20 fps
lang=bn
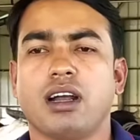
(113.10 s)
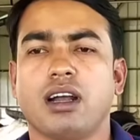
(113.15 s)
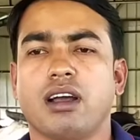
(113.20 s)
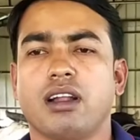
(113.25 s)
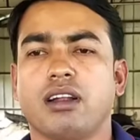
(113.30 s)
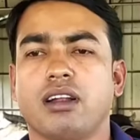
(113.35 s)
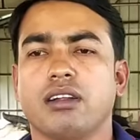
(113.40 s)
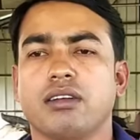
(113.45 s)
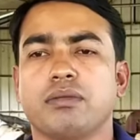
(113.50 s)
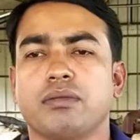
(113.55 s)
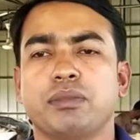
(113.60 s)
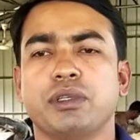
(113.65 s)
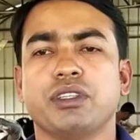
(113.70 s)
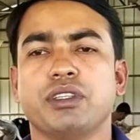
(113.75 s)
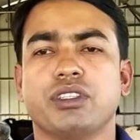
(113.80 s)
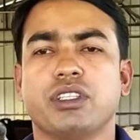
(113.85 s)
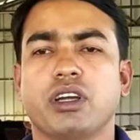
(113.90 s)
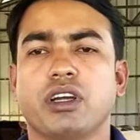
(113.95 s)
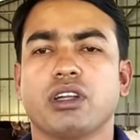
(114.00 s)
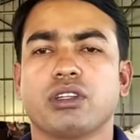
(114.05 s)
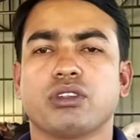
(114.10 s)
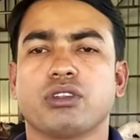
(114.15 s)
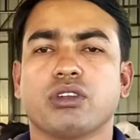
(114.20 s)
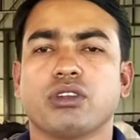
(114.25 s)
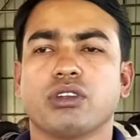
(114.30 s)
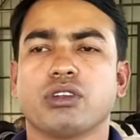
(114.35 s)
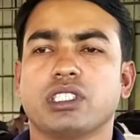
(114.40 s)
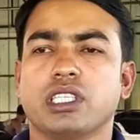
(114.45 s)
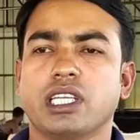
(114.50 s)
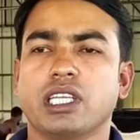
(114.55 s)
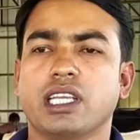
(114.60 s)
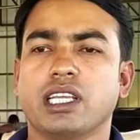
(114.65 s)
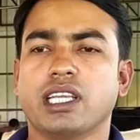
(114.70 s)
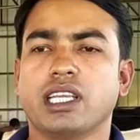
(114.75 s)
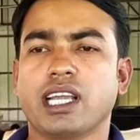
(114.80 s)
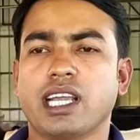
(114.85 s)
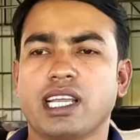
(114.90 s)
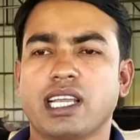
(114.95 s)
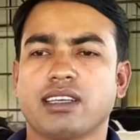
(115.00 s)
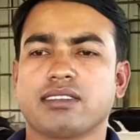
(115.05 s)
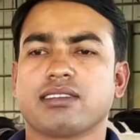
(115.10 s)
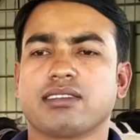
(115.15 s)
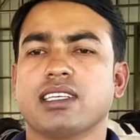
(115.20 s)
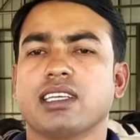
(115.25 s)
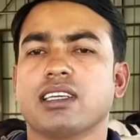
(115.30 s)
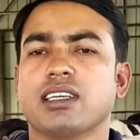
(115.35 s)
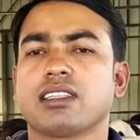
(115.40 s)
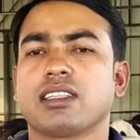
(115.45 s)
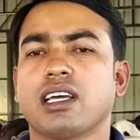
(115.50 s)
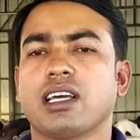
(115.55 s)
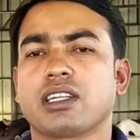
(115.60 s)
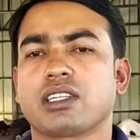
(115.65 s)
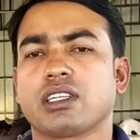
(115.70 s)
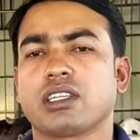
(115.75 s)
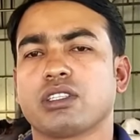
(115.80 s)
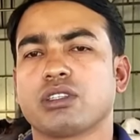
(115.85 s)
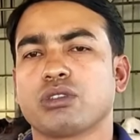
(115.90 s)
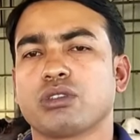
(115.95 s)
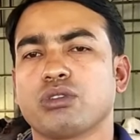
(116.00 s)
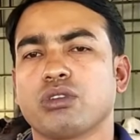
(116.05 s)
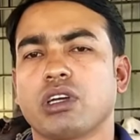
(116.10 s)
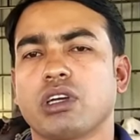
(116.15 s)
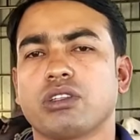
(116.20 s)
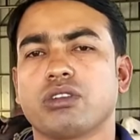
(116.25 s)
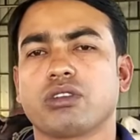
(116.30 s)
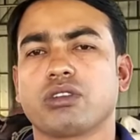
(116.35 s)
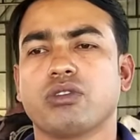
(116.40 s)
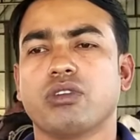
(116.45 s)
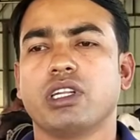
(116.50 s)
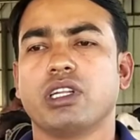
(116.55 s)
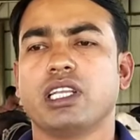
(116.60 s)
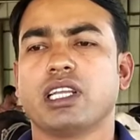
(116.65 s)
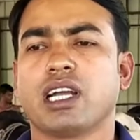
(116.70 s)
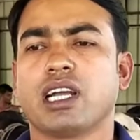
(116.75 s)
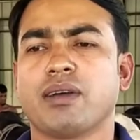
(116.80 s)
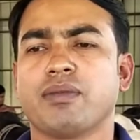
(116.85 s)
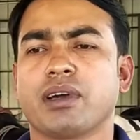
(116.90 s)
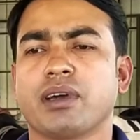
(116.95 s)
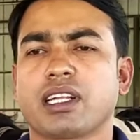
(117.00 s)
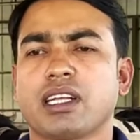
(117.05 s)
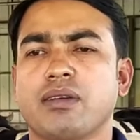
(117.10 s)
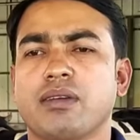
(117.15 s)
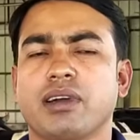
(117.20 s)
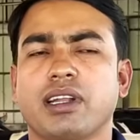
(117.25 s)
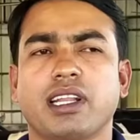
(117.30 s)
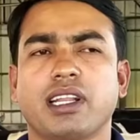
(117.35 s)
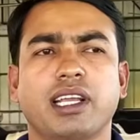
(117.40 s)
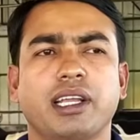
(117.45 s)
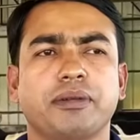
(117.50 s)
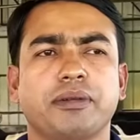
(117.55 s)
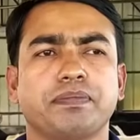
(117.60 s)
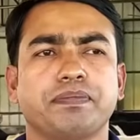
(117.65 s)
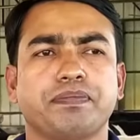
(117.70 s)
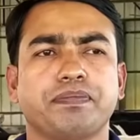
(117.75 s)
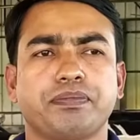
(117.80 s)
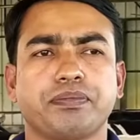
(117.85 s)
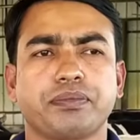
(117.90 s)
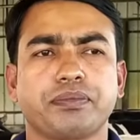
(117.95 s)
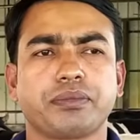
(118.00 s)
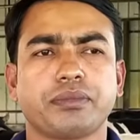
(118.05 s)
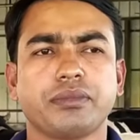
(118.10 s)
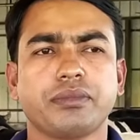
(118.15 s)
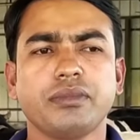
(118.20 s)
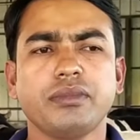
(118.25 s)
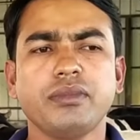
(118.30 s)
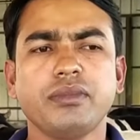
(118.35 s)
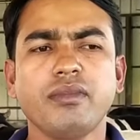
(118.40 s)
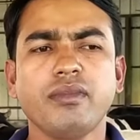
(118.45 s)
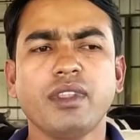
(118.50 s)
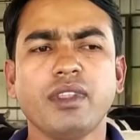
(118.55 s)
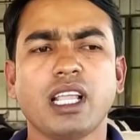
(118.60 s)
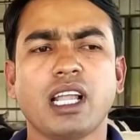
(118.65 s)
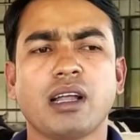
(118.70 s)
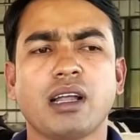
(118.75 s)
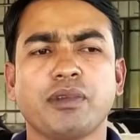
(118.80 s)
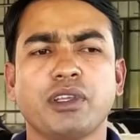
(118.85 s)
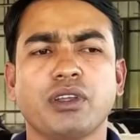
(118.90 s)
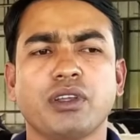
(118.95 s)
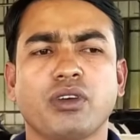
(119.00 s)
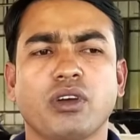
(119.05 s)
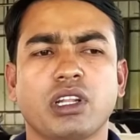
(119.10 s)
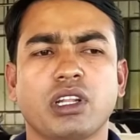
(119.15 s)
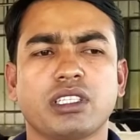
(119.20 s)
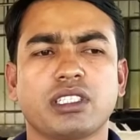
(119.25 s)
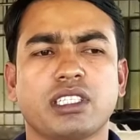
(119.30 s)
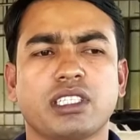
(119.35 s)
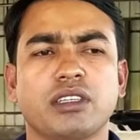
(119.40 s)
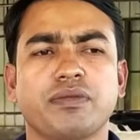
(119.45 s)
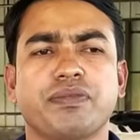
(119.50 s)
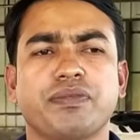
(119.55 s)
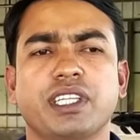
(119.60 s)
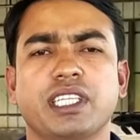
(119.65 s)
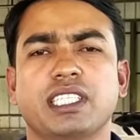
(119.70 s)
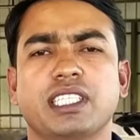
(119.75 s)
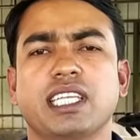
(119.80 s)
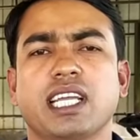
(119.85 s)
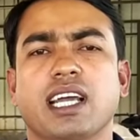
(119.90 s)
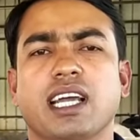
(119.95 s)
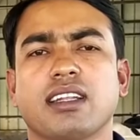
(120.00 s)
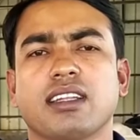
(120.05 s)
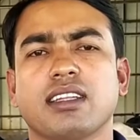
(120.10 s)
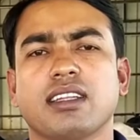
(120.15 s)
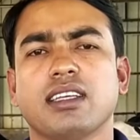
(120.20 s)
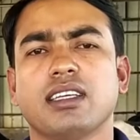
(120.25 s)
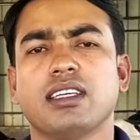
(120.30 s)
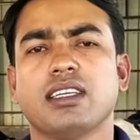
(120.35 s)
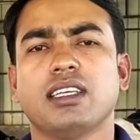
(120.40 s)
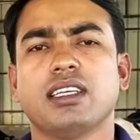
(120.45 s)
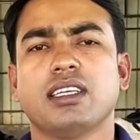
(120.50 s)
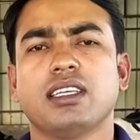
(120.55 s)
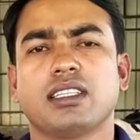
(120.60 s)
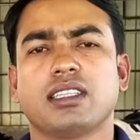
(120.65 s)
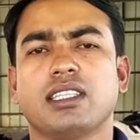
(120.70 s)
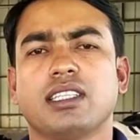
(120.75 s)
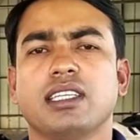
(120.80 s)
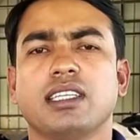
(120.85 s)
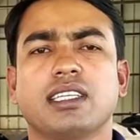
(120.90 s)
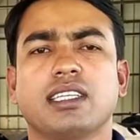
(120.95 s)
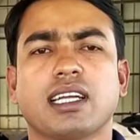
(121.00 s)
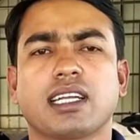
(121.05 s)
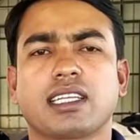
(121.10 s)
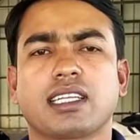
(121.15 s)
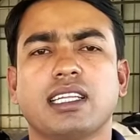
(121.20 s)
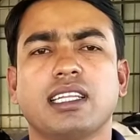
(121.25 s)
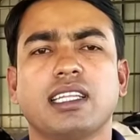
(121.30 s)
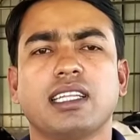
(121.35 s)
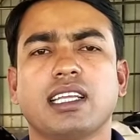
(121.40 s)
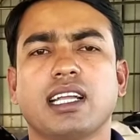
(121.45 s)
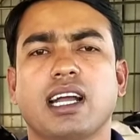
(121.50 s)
আর বীজ দেওয়ার জন্য যে এআই আছে তার সাথে যোগাযোগ করি আমার খামারে আমি হলিস্টেন ফ্রিজিয়ান তিনটা কিনি